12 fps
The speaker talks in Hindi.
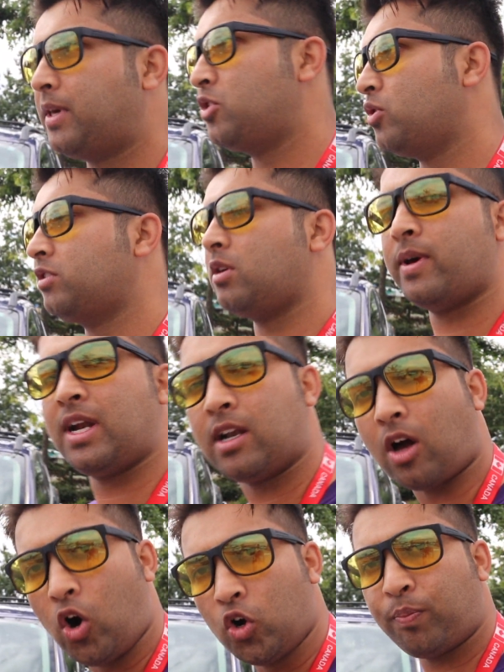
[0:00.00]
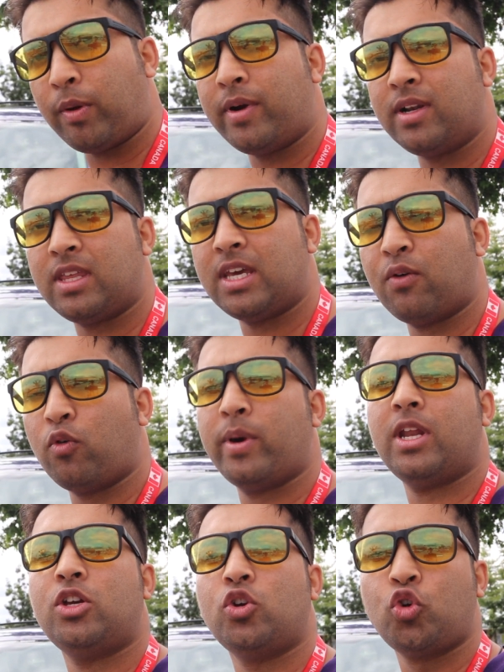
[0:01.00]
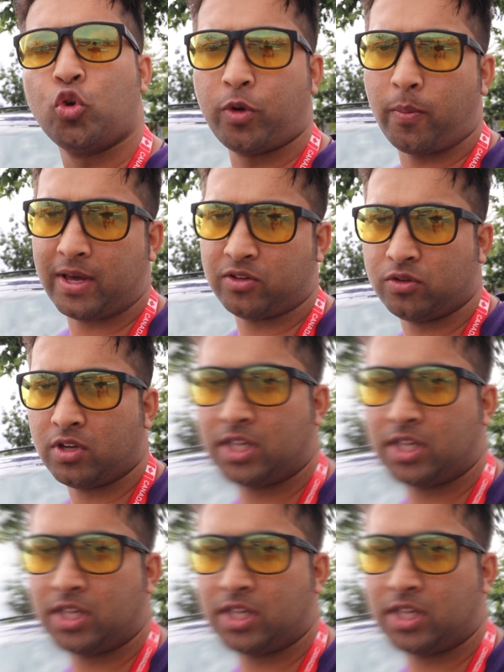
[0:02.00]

कि जो इसकी मैंने डाउन पेमेंट दी है वो मैंने यूट्यूब के पैसों से